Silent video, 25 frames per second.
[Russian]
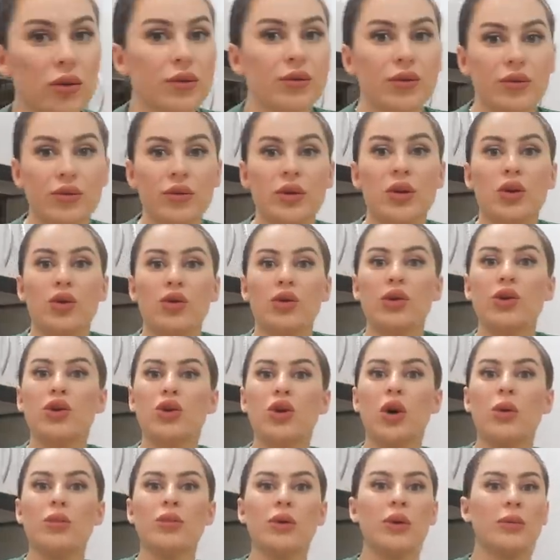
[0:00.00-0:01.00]
В итоге,
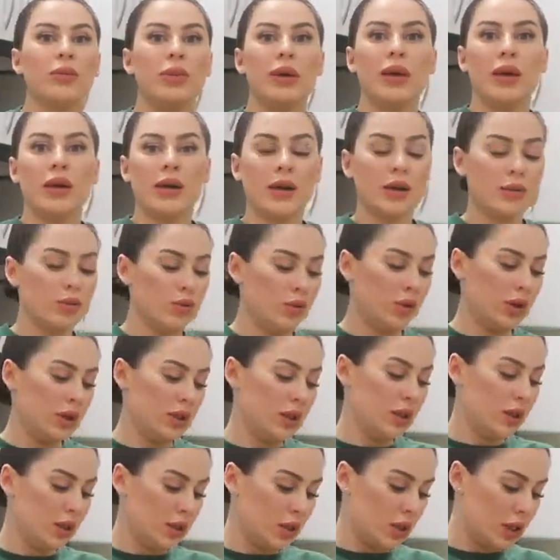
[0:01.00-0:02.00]
что мне, бляха, муха
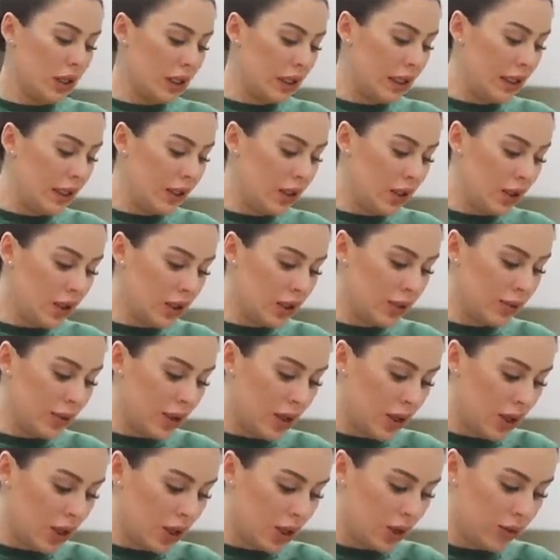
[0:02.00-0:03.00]
делать? Котлеты
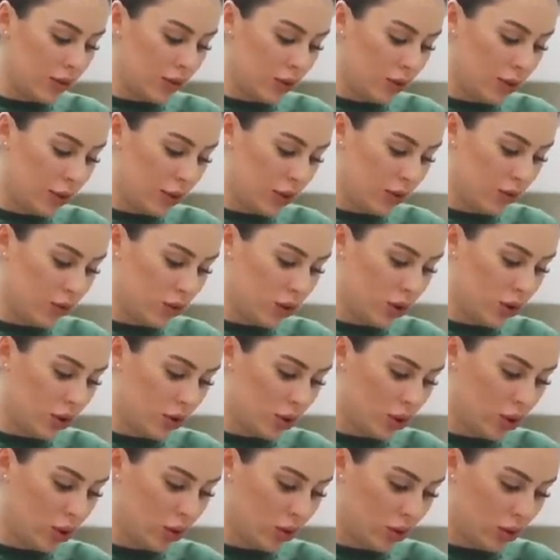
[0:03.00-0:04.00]
размораживаю, потому
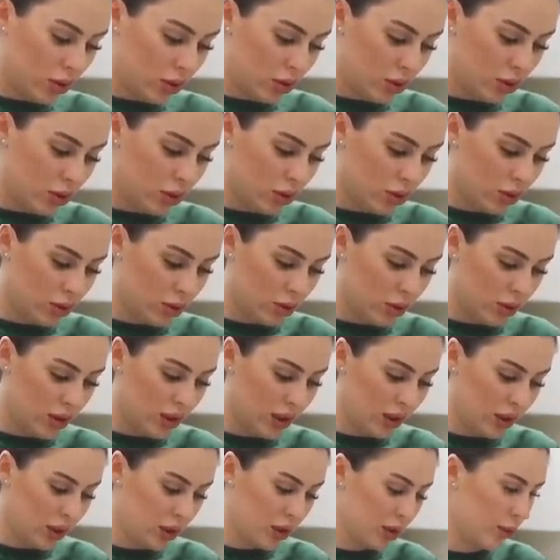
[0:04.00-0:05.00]
что, что,
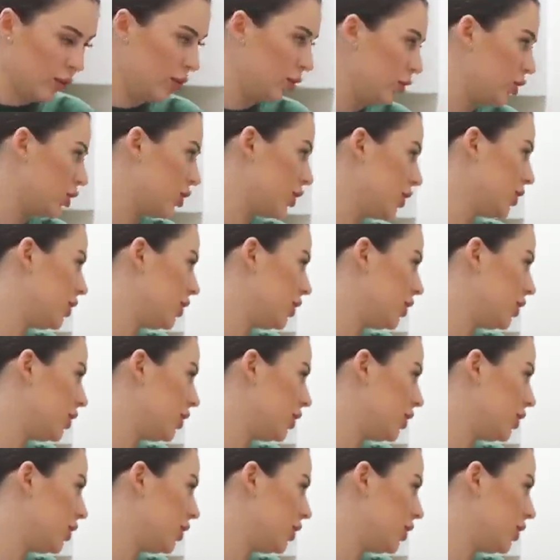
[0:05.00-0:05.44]
делать-то больше